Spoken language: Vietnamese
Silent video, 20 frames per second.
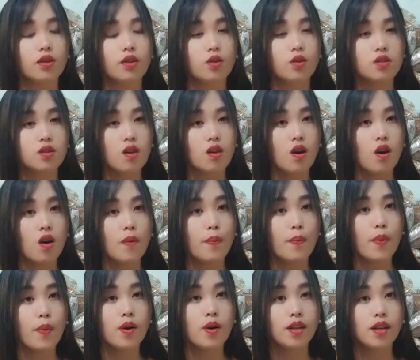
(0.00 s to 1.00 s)
có yếu cho óp
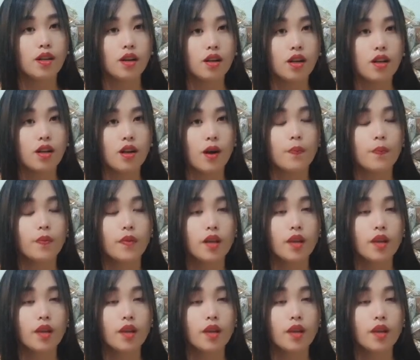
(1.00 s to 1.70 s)
bó lên nó nói nhở